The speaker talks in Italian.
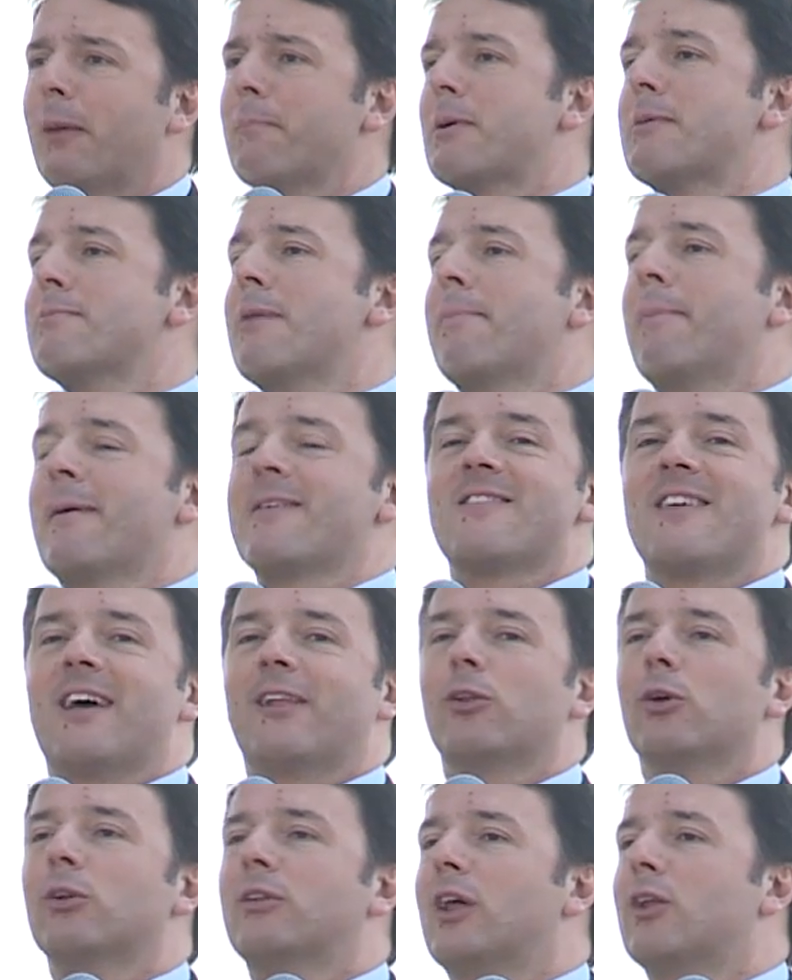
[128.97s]
prima
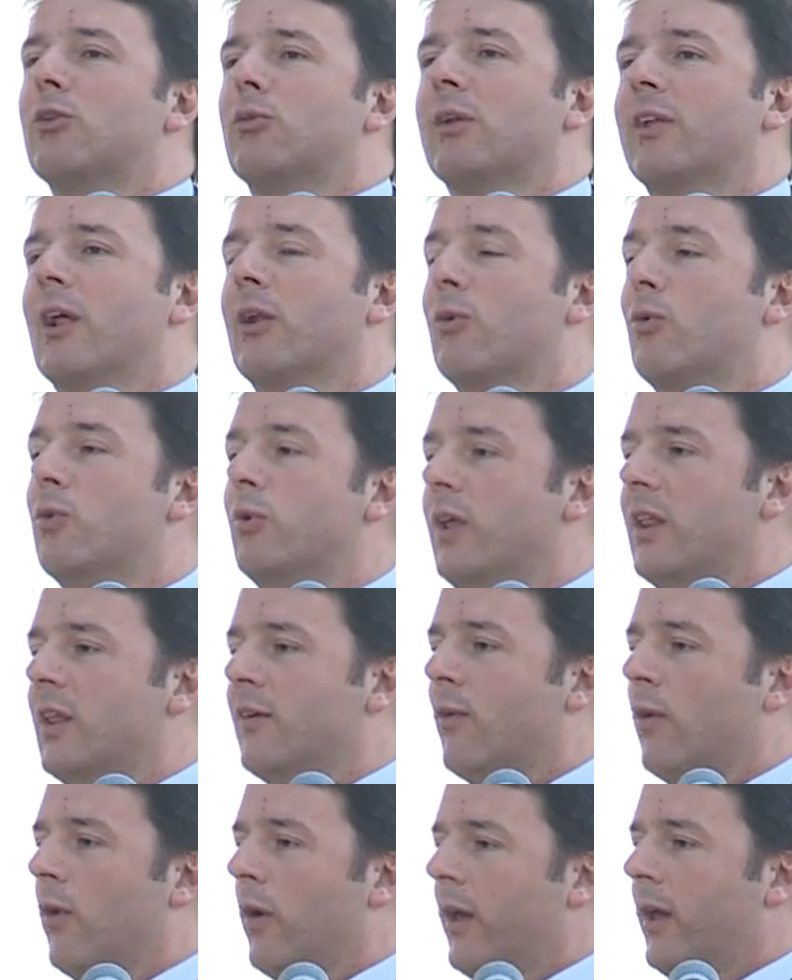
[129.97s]
passando ho detto ad alcuni di
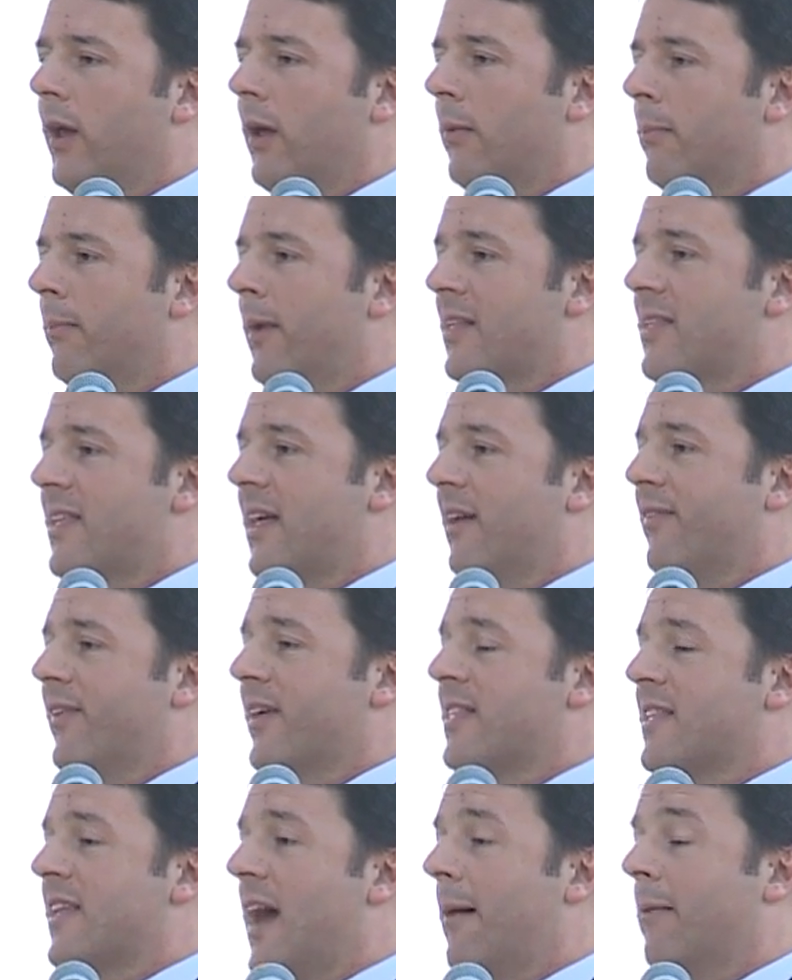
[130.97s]
voi ma ce la
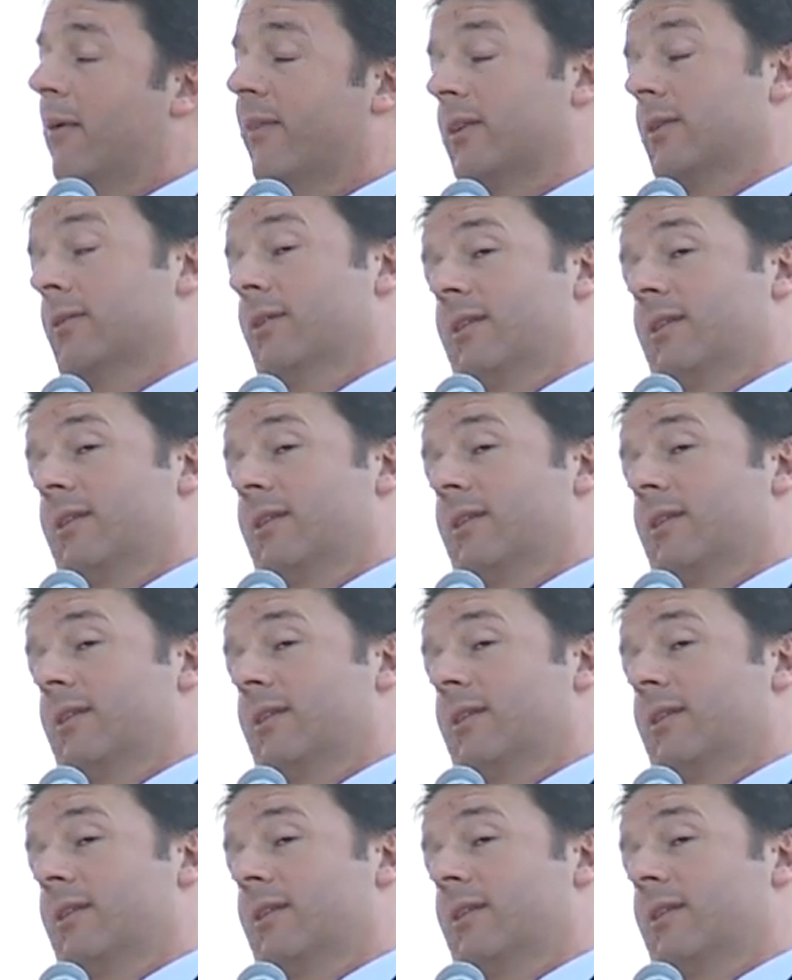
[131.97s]
facciamo?